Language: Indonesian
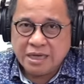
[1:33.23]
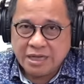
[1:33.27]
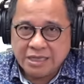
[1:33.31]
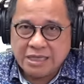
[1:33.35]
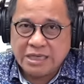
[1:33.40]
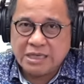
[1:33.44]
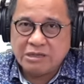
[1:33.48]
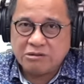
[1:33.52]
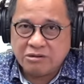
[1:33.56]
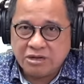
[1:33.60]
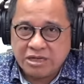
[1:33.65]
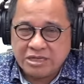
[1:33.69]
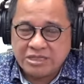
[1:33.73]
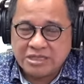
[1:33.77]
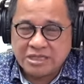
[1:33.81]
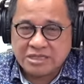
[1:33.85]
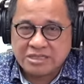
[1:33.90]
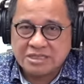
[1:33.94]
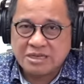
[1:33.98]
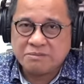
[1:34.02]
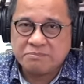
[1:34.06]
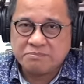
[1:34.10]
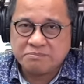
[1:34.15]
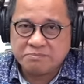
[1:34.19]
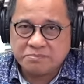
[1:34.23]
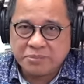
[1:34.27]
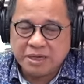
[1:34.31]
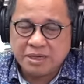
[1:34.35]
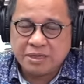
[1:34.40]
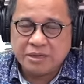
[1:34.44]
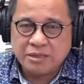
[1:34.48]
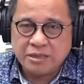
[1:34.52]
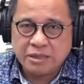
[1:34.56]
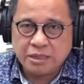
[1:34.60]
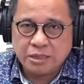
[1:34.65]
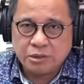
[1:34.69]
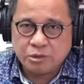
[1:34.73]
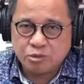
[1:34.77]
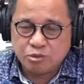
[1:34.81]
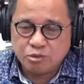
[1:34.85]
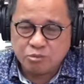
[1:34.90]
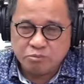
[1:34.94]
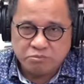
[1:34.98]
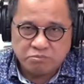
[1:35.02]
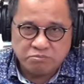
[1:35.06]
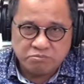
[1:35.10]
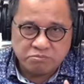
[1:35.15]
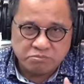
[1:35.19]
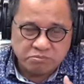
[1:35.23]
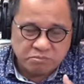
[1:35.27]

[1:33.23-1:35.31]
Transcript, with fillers: di Indonesia sampai itu